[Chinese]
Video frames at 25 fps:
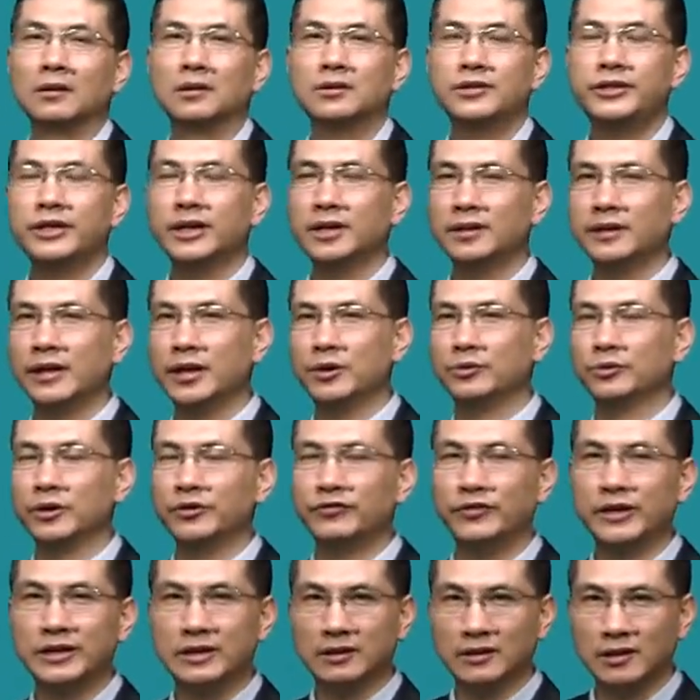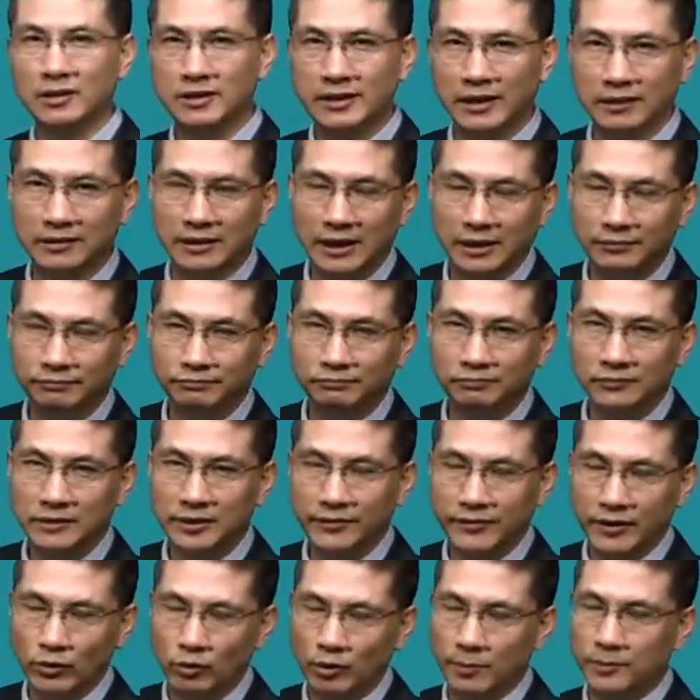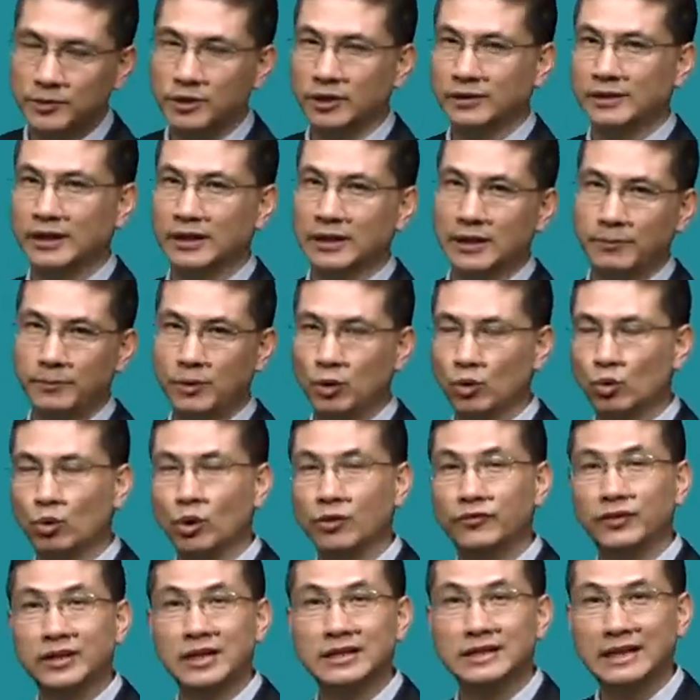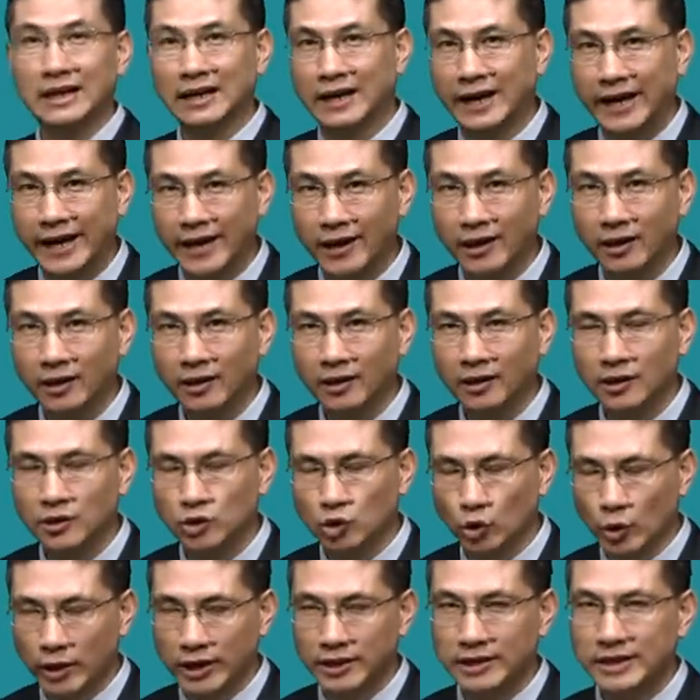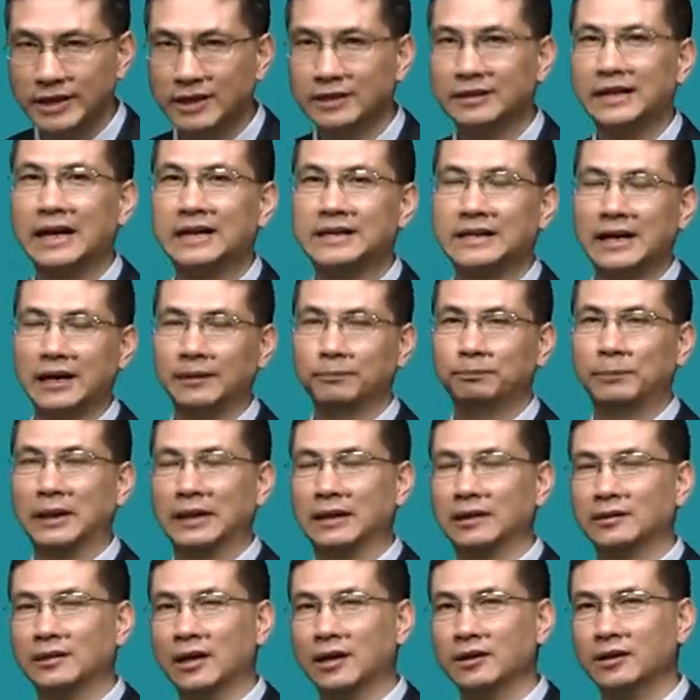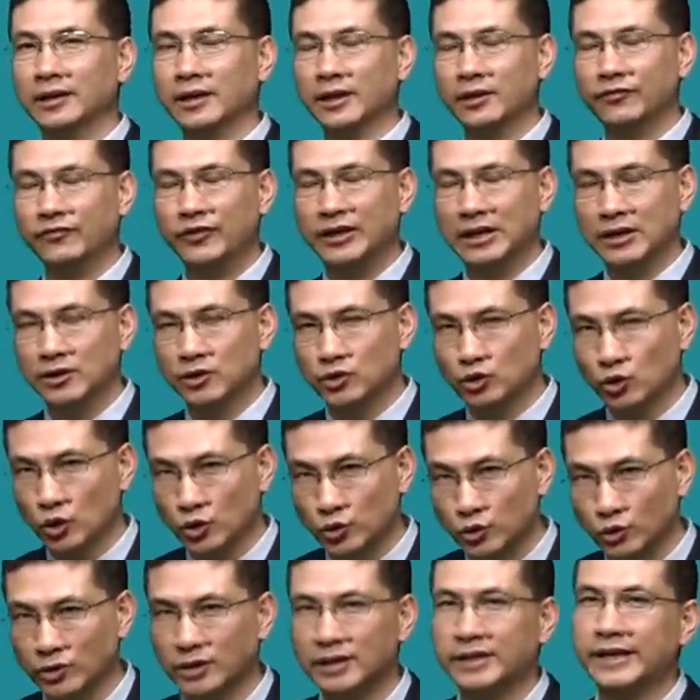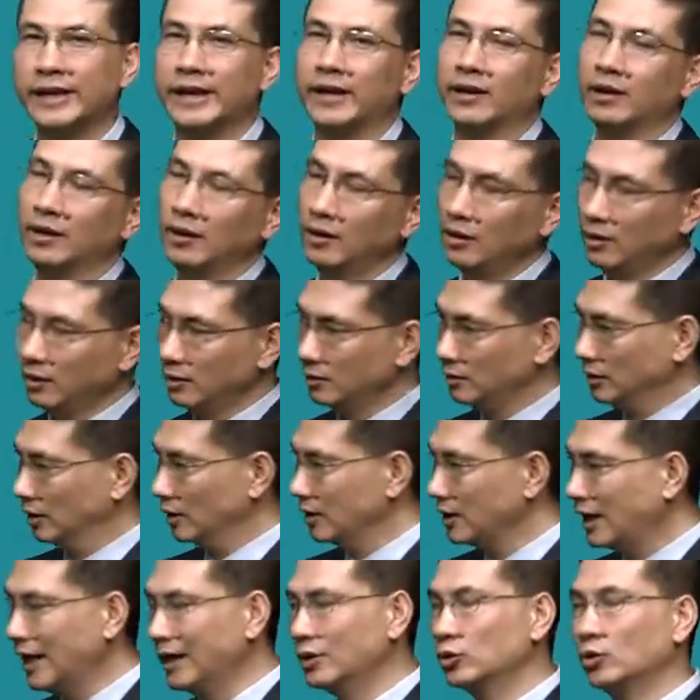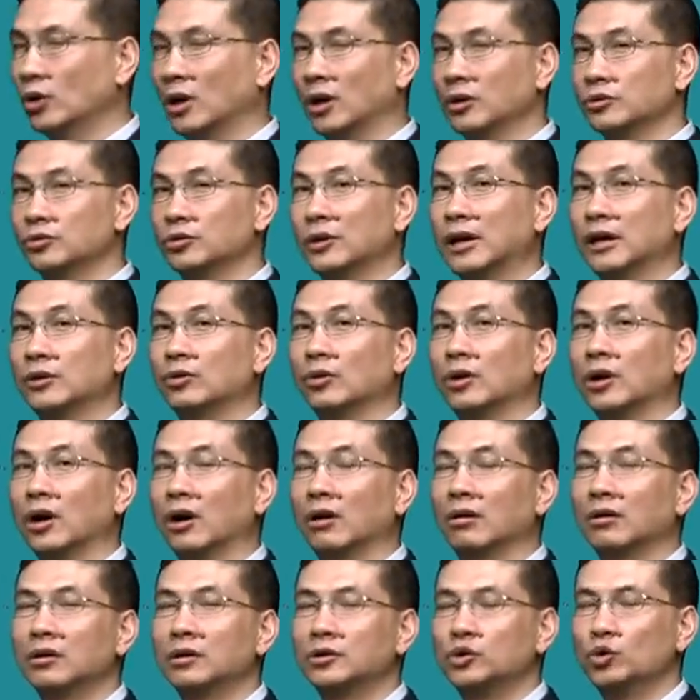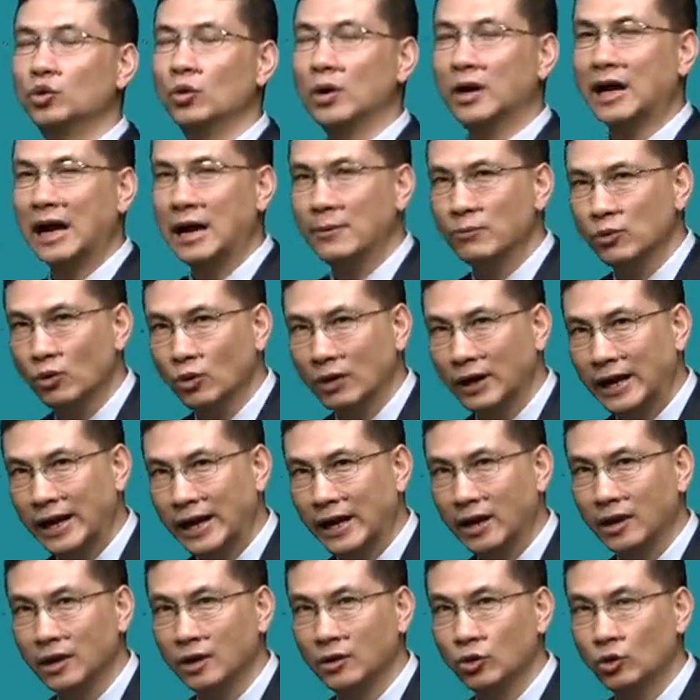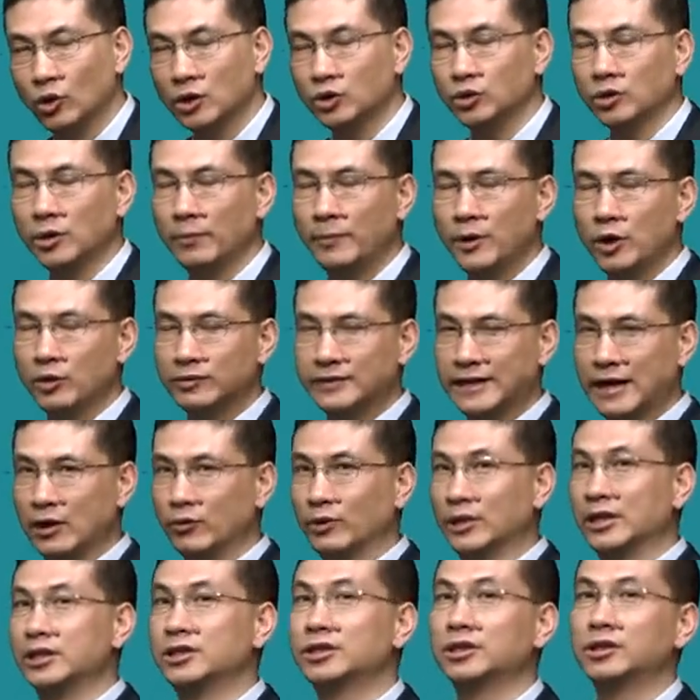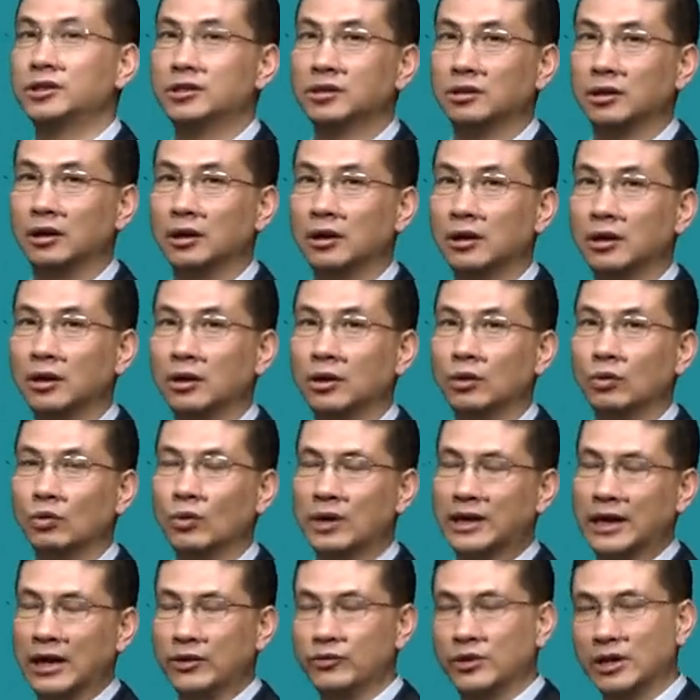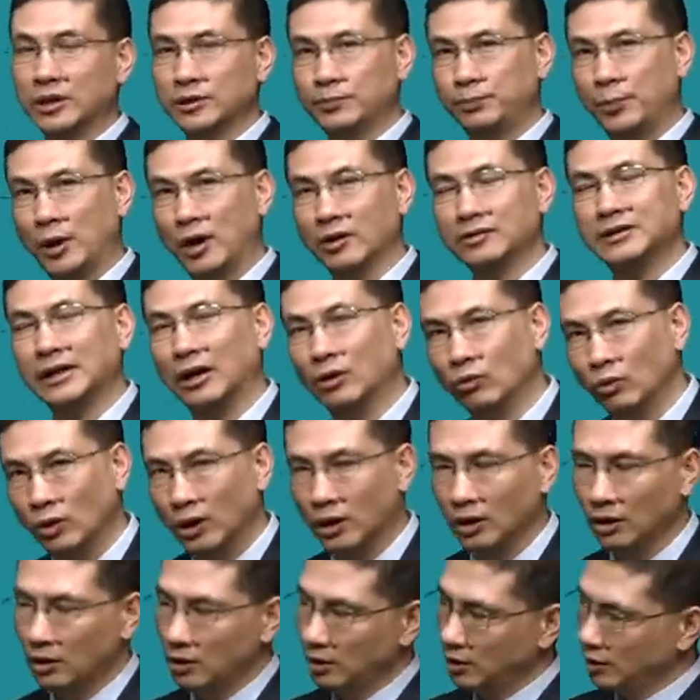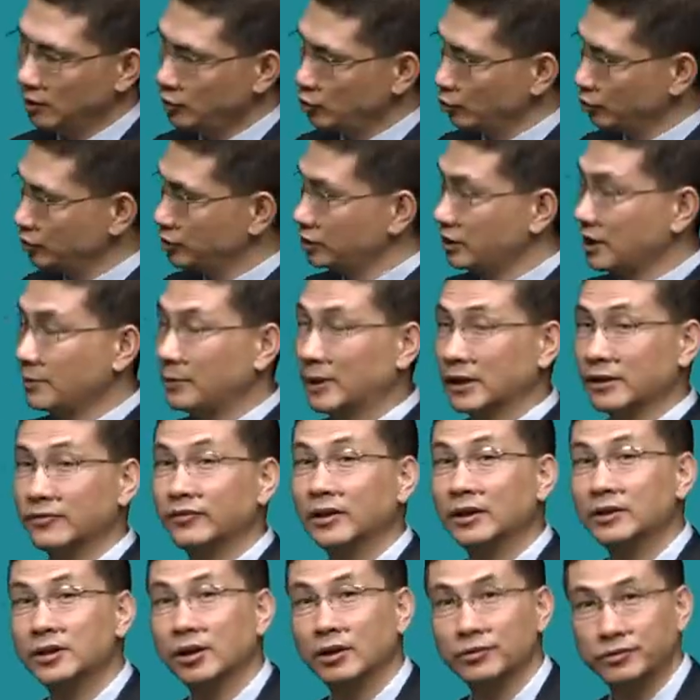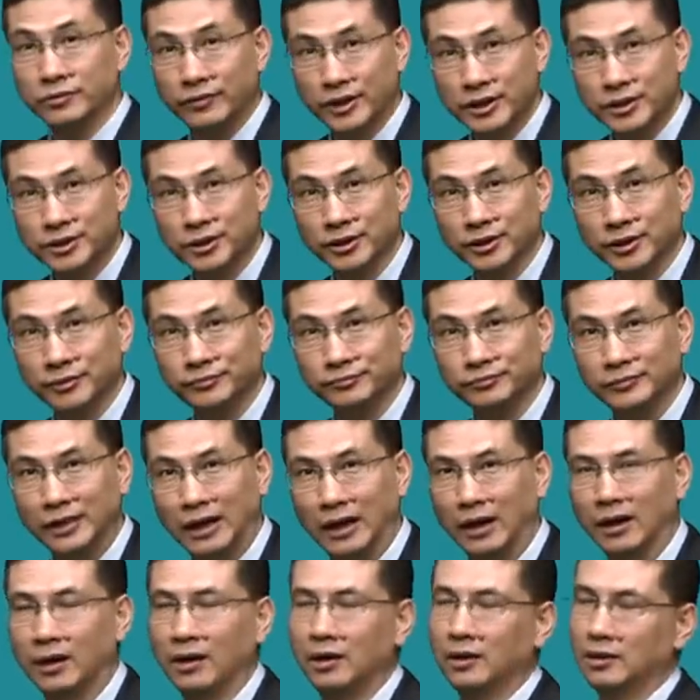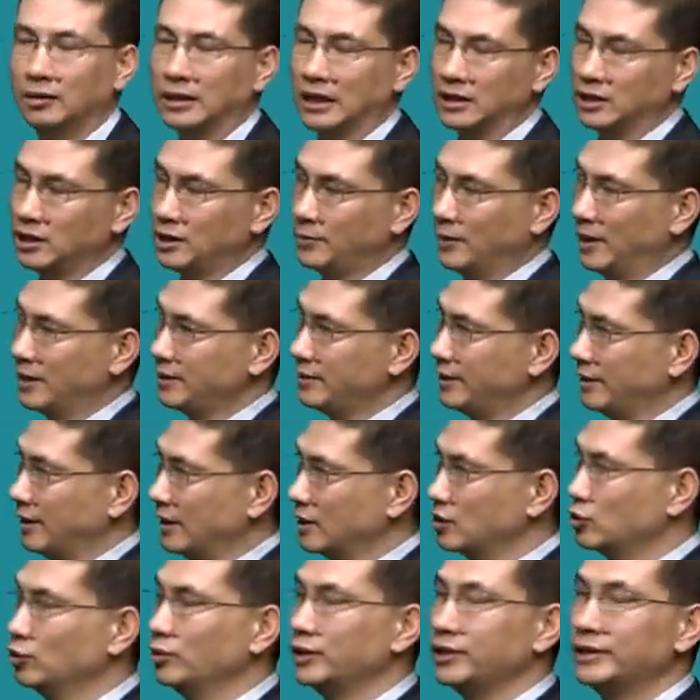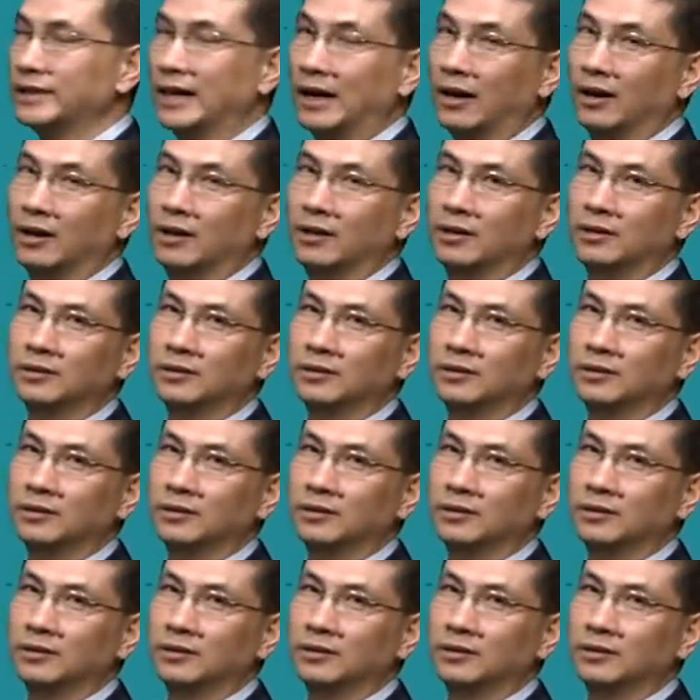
这个内容呢，非常的简单，因为我们教材呢没有过分的展开，所以这个大家把它当成一个非常琐碎的点，能看多少就看多少。如果看不过来，或者说呢没有财管的知识，我感觉也不好掌握，就直接把它放掉就完事儿了啊。那这里边简单梳理一下。